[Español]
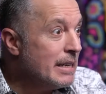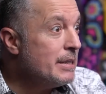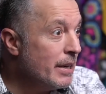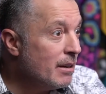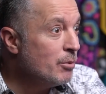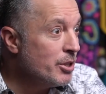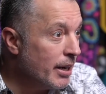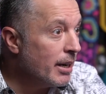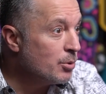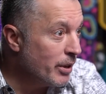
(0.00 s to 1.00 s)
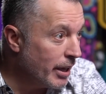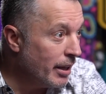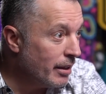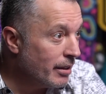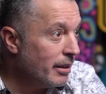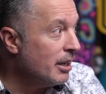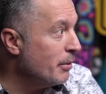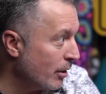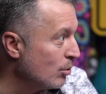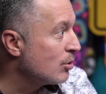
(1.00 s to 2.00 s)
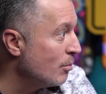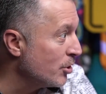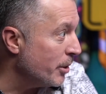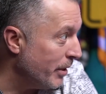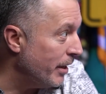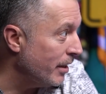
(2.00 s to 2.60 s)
quisiéramos llegar a su edad y vernos cómo se ve.